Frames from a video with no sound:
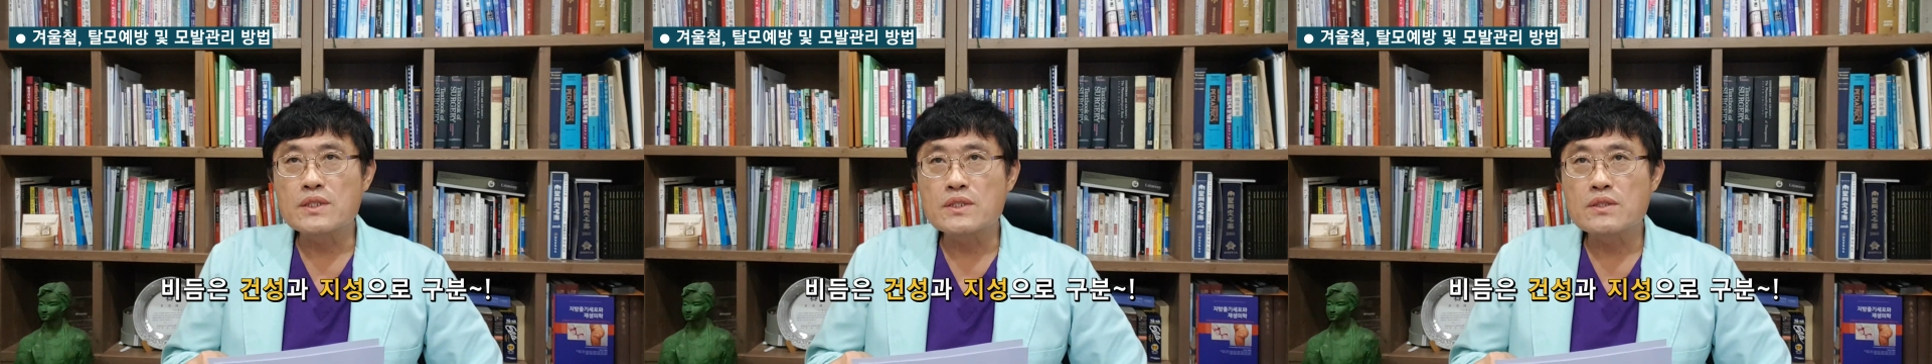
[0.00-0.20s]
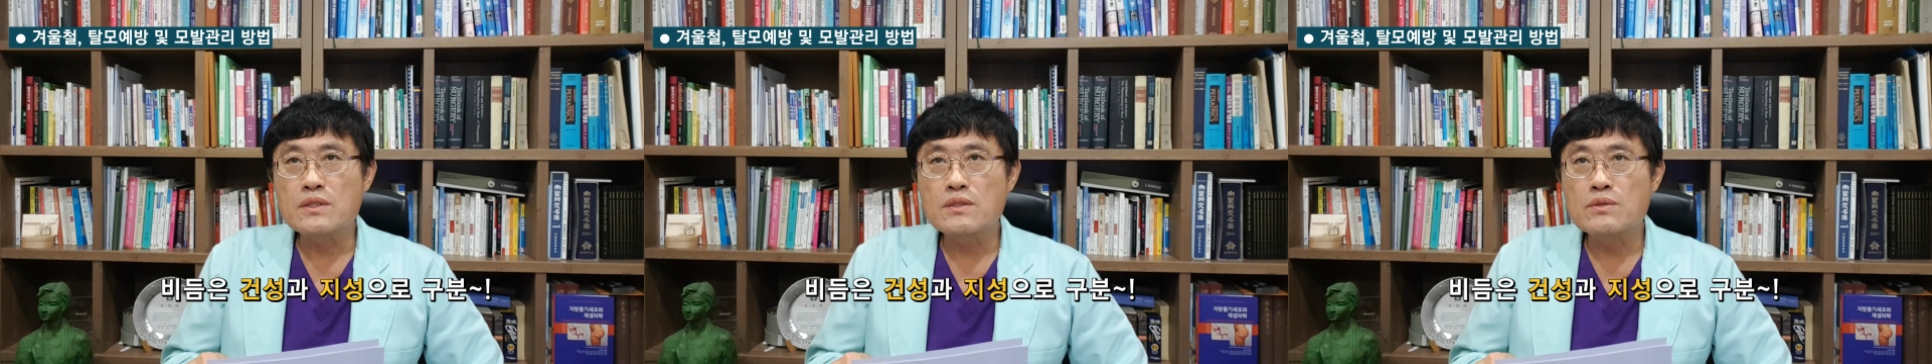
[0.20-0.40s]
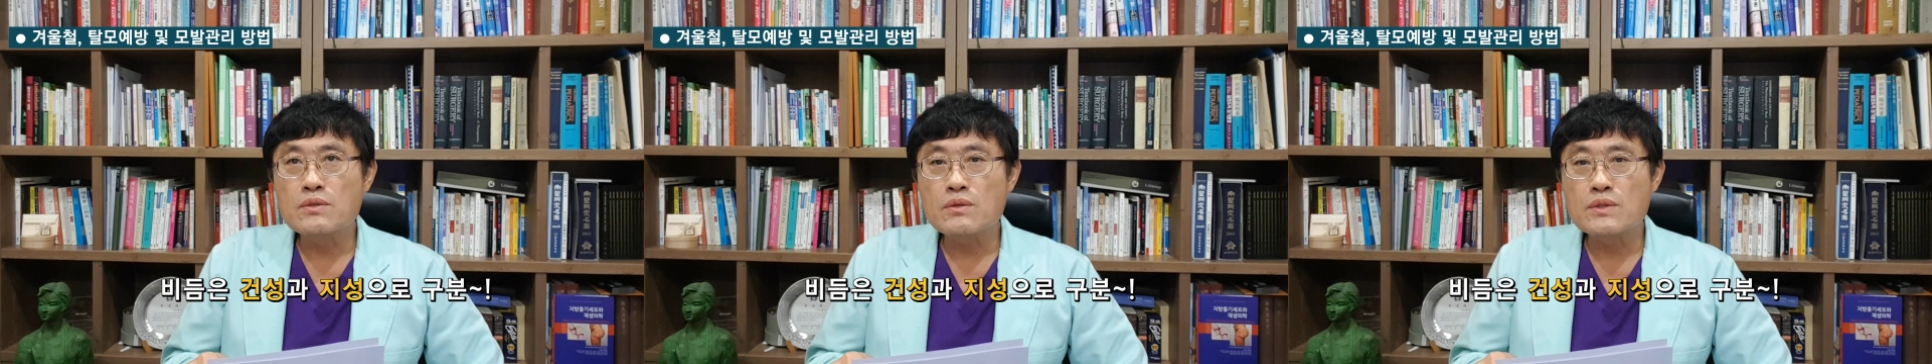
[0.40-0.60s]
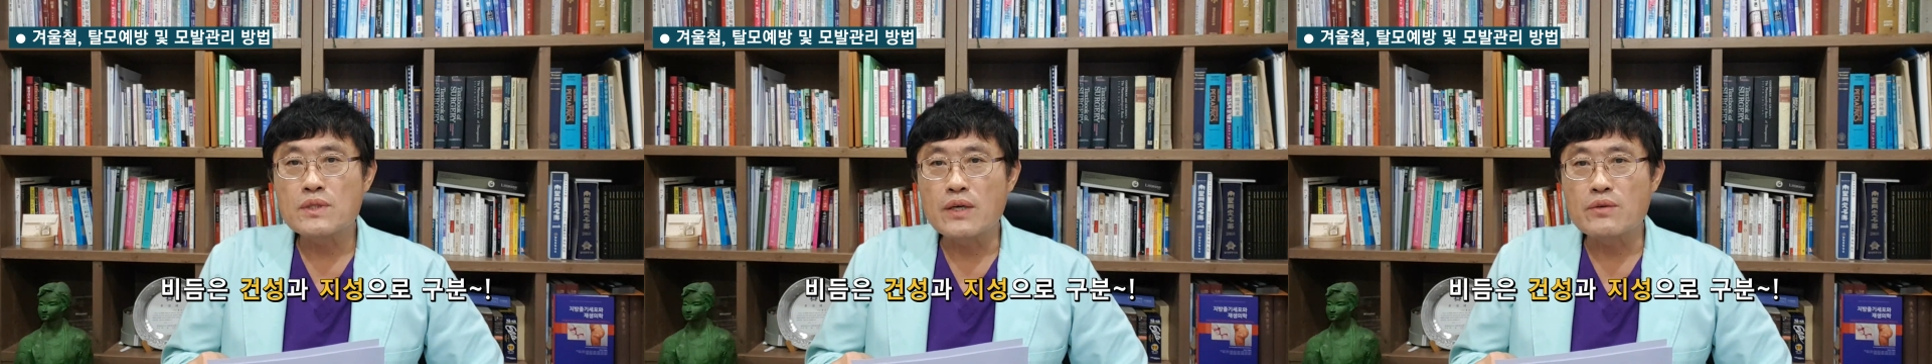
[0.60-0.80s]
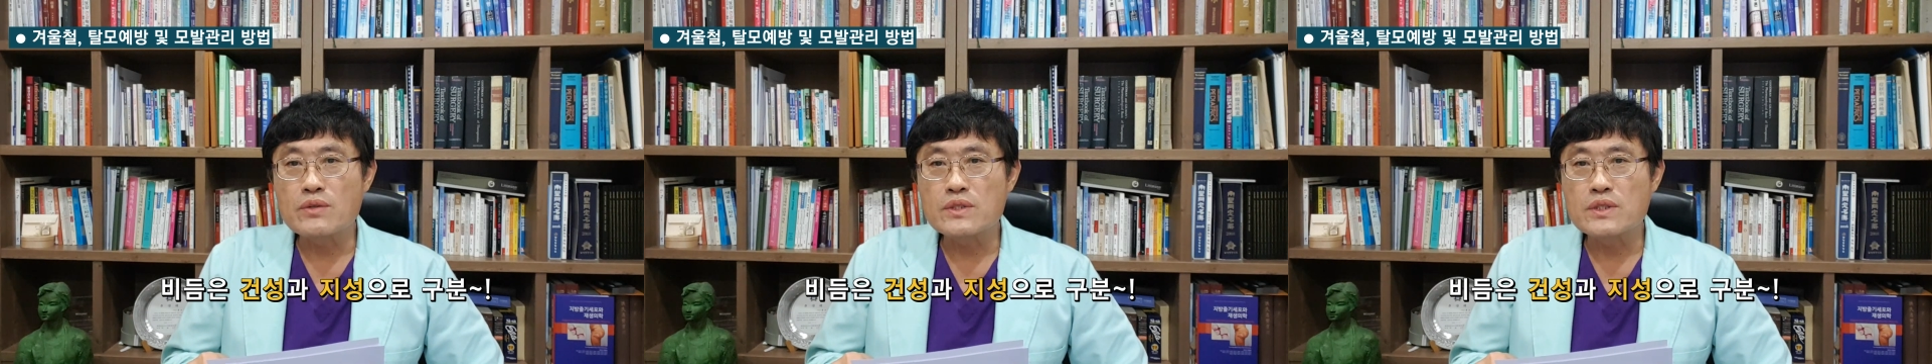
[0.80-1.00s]
지성으로
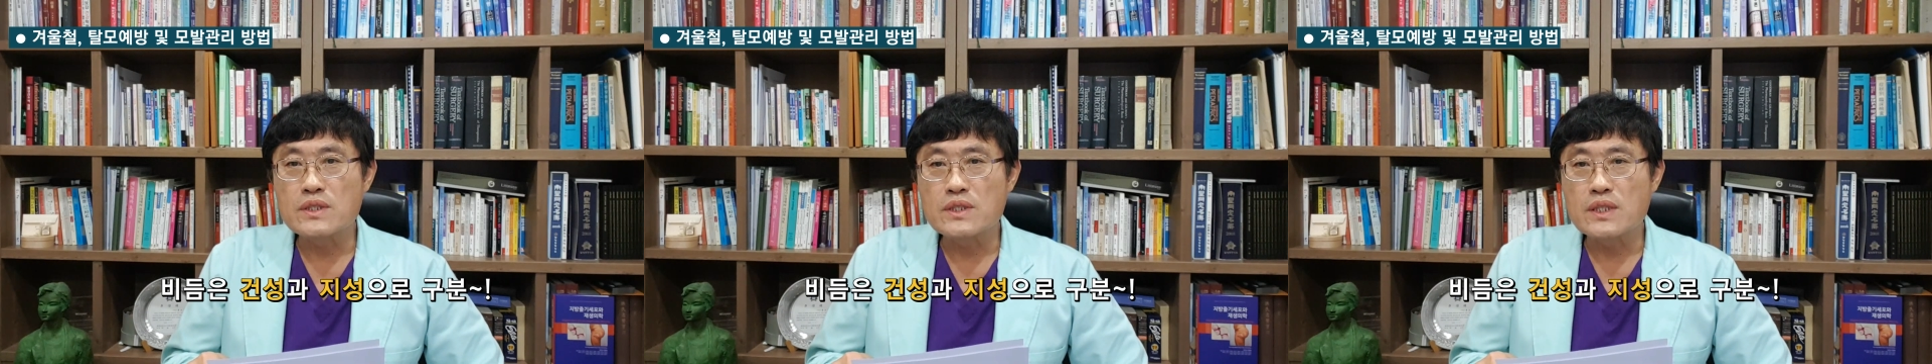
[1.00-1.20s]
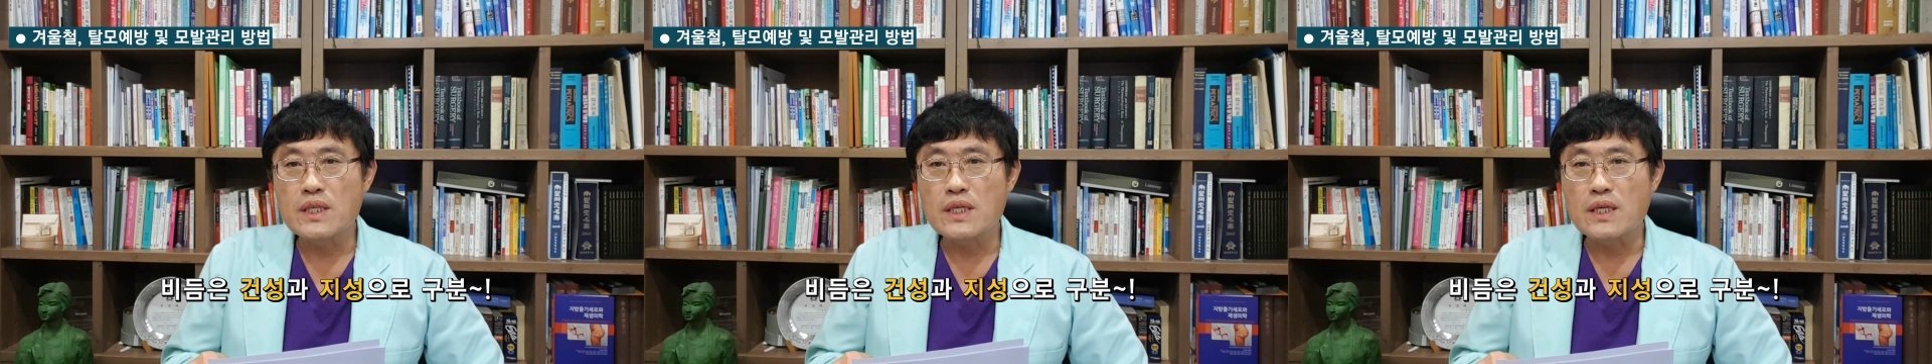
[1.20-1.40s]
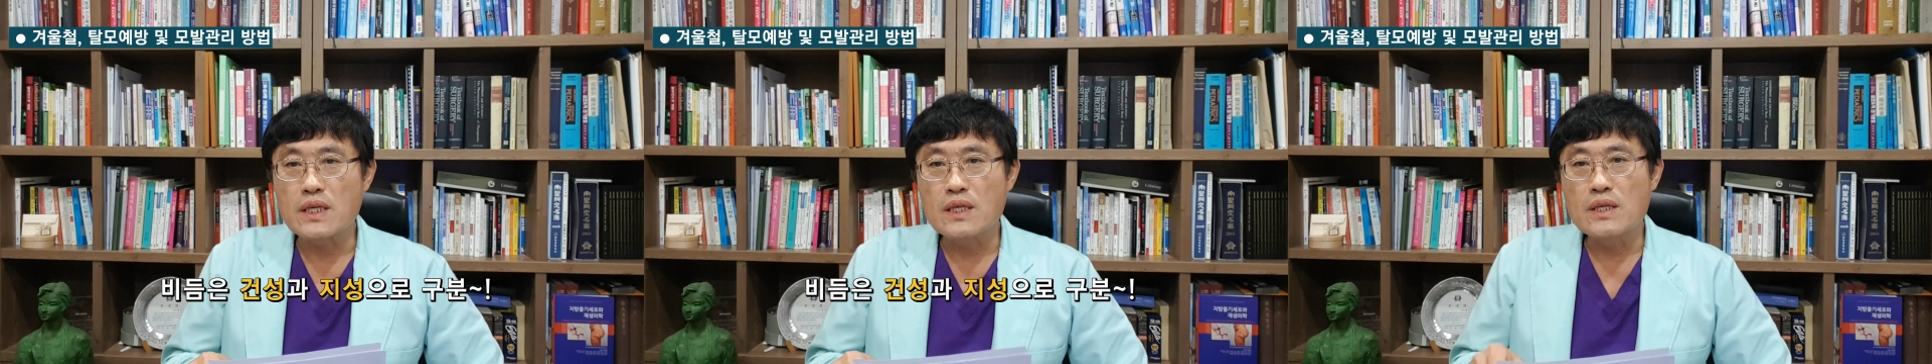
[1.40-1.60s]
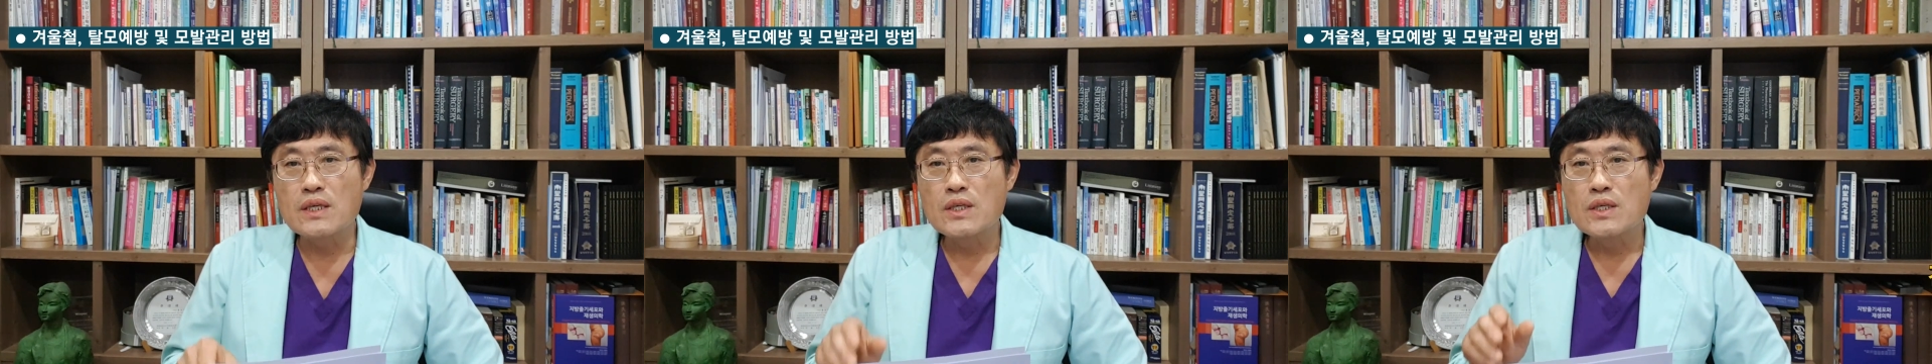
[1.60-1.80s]
나누어지는데